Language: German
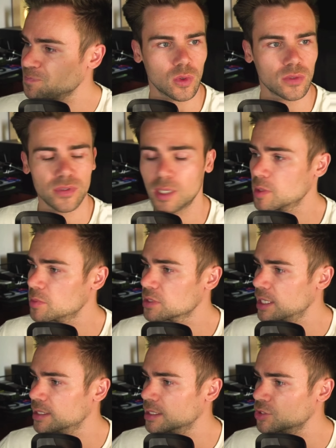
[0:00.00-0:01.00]
Und wir haben
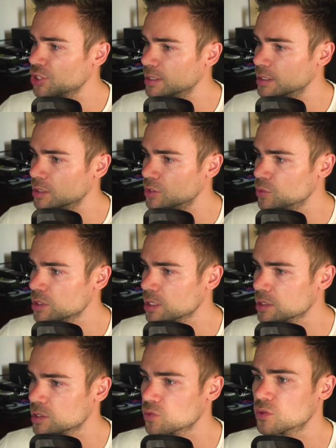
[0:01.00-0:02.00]
nämlich eine entscheidende News
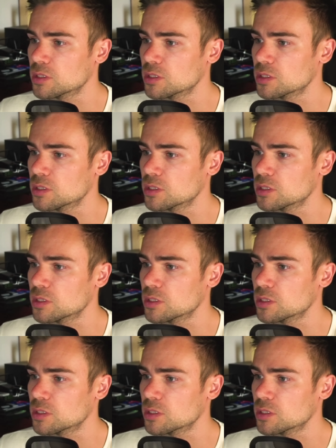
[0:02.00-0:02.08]
dazu,